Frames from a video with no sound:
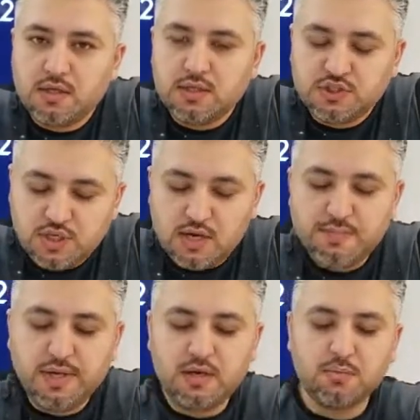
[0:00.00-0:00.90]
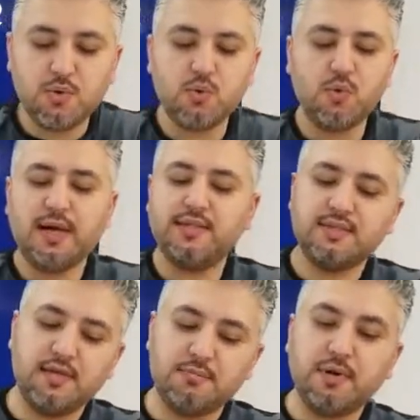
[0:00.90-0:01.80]
ايجابي على الموضوع
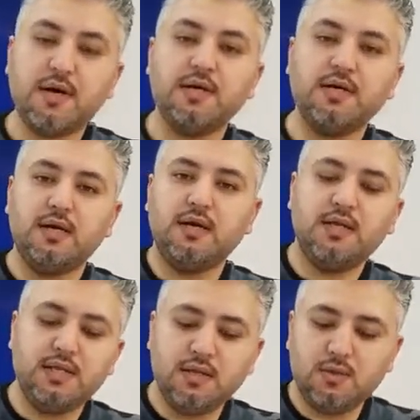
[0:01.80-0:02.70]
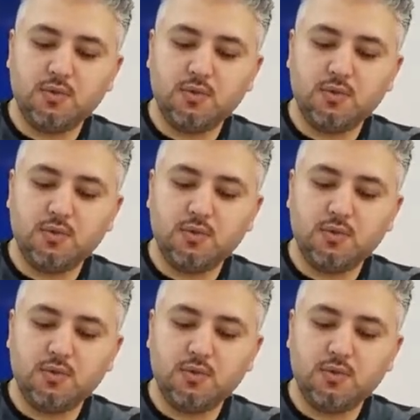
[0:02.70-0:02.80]
حتى معاي اهلي